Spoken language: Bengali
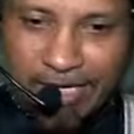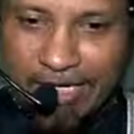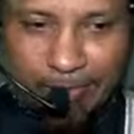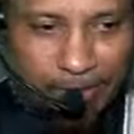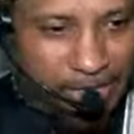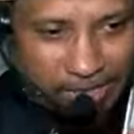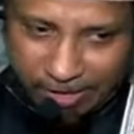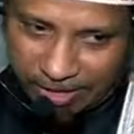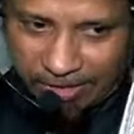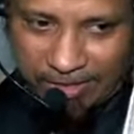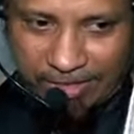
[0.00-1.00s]
জ্ঞান আপনি এটার
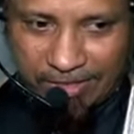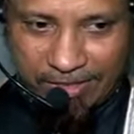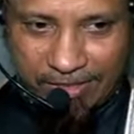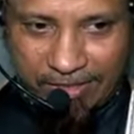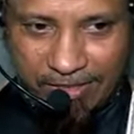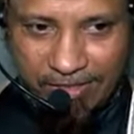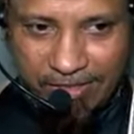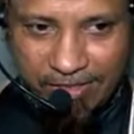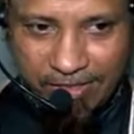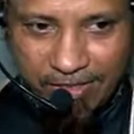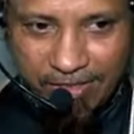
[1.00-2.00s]
সাথে থাকেন
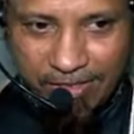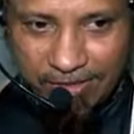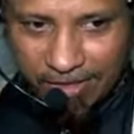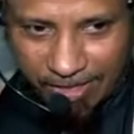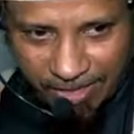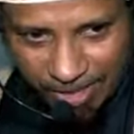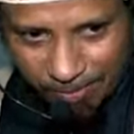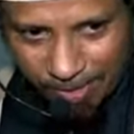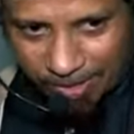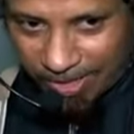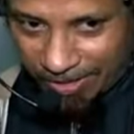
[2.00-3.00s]
তাহলে
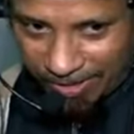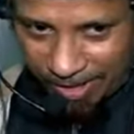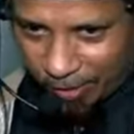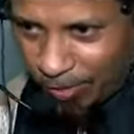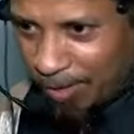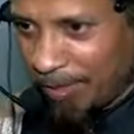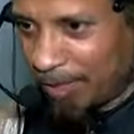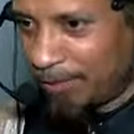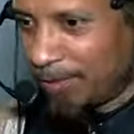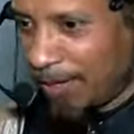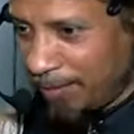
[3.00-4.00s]
ইমানটা কিছুটা
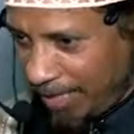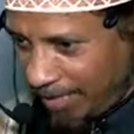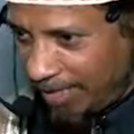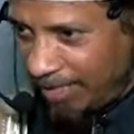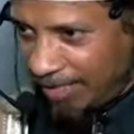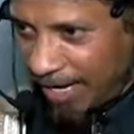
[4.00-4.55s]
বাঁচবে আমি এটা